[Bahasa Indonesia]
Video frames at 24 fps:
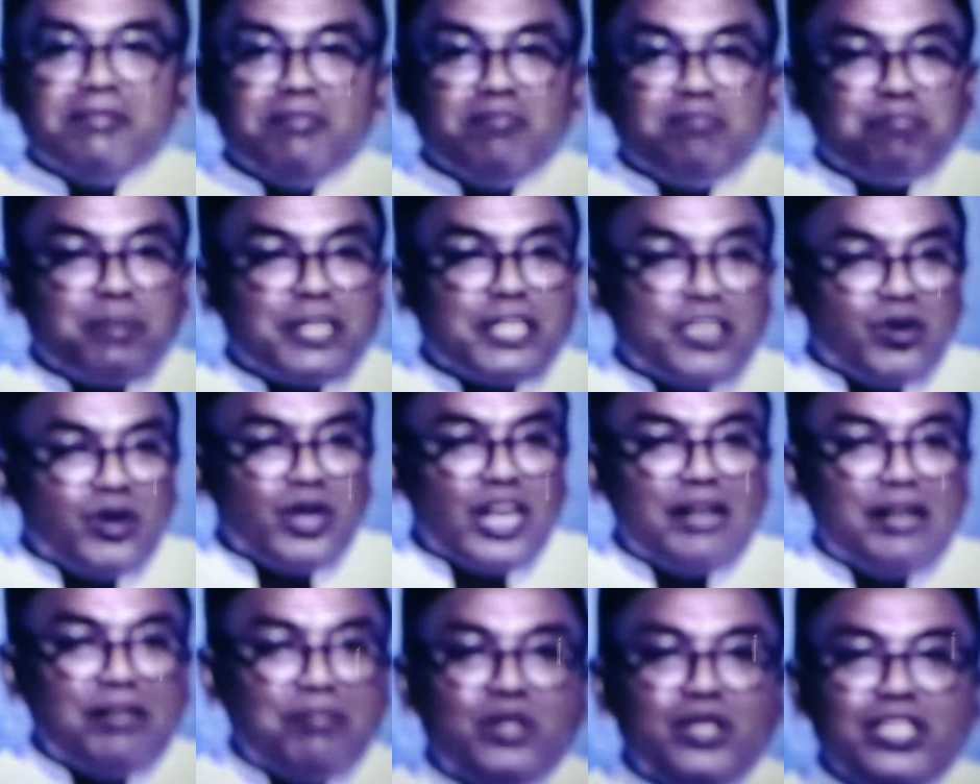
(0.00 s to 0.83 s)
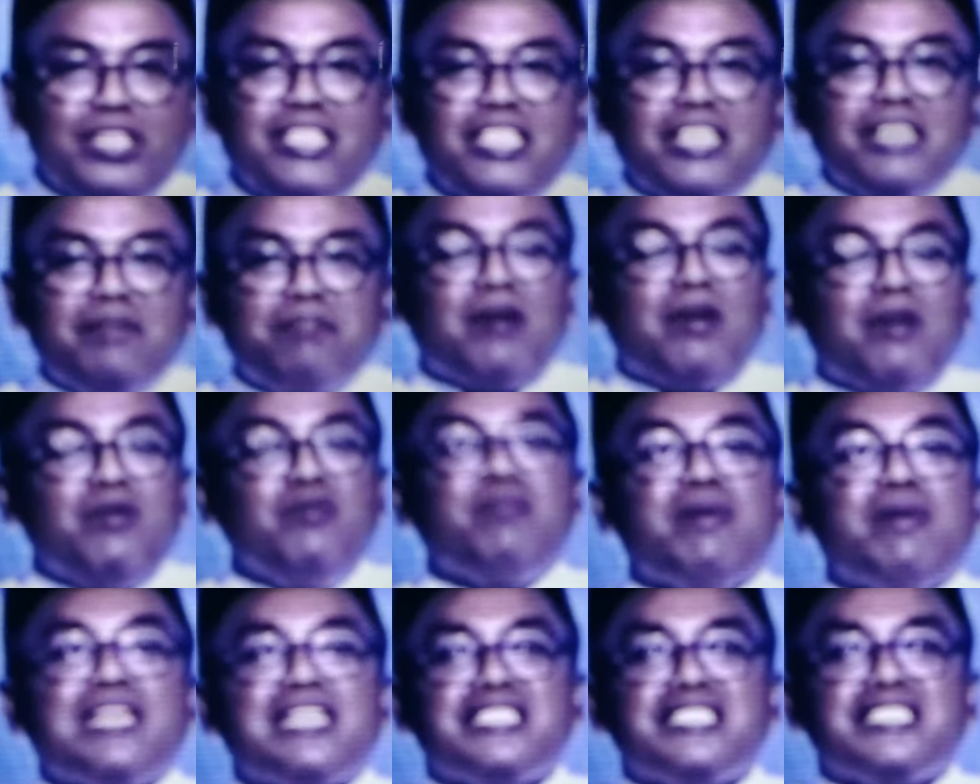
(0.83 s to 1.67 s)
persoalan politik Pak
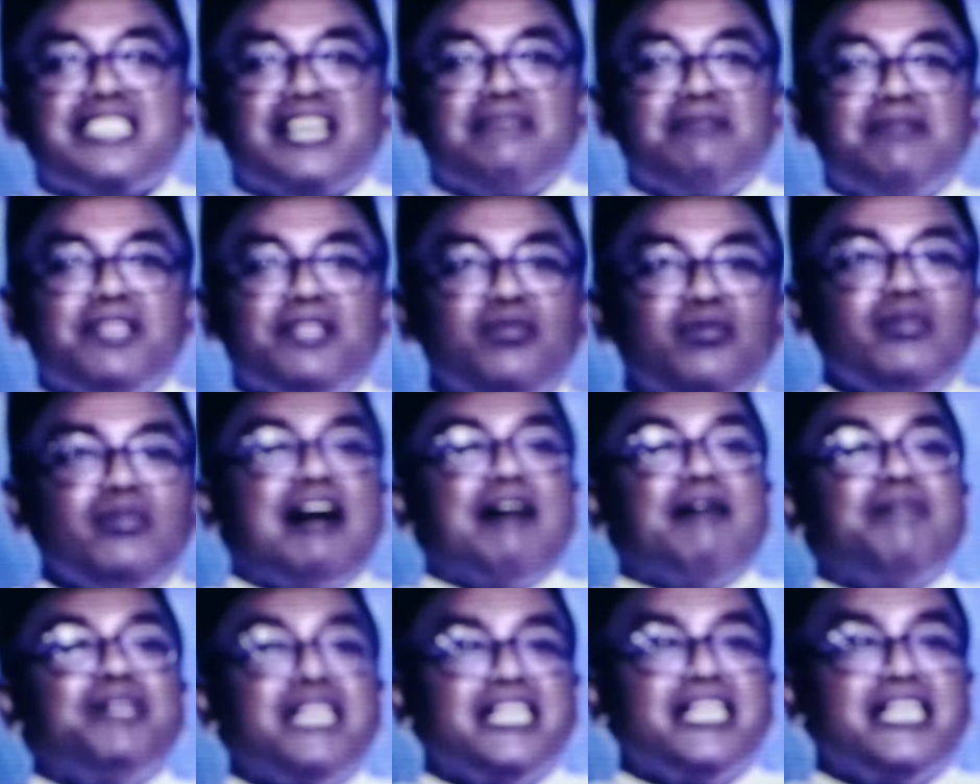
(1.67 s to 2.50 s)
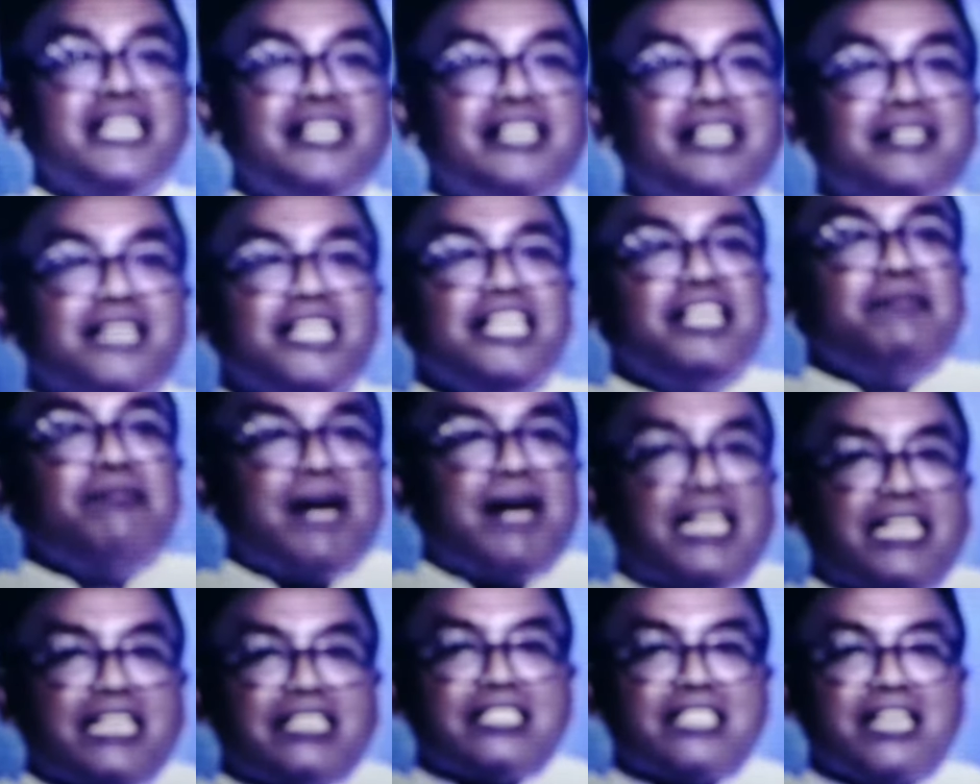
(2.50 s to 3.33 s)
umat Islam itu nggak mikir
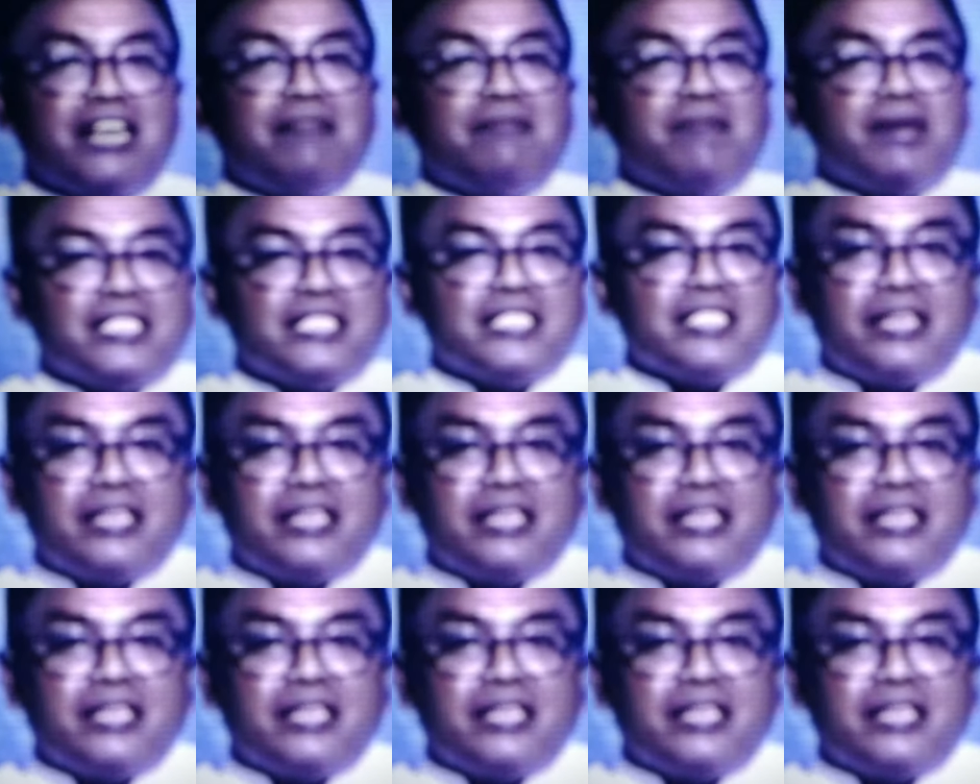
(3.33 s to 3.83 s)
imannya sama,